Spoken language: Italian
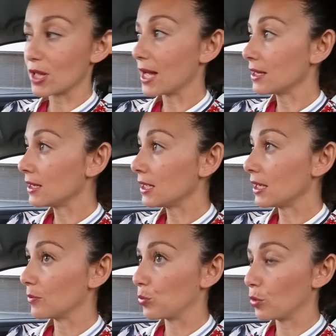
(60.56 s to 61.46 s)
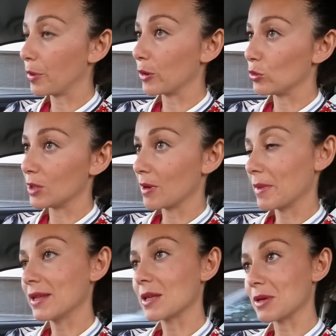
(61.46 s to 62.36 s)
danni Pupa
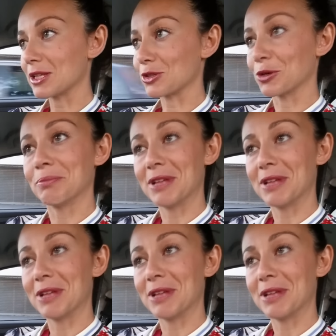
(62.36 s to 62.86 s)
ultimamente mi ha dato